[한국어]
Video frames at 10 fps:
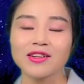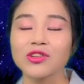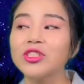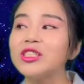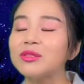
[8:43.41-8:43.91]

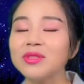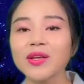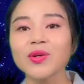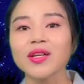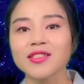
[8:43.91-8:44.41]
그것이 지금
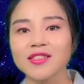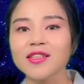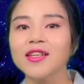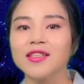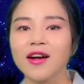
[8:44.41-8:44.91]
생겨난
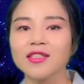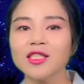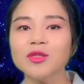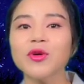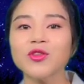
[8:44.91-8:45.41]
지는 약
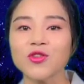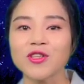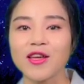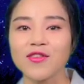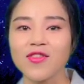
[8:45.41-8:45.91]
10여
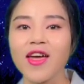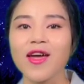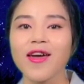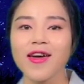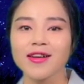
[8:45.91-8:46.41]
년이
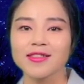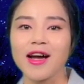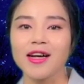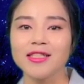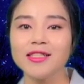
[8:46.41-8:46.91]
됐는데
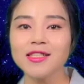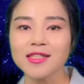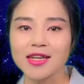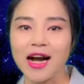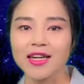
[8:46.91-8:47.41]
자,
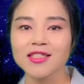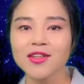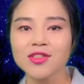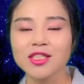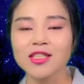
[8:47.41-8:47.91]
이
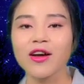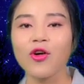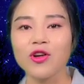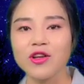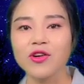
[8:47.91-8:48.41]
강령실에
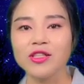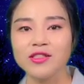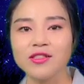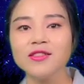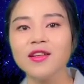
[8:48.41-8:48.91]
걸려
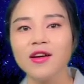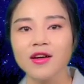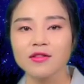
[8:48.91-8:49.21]
있는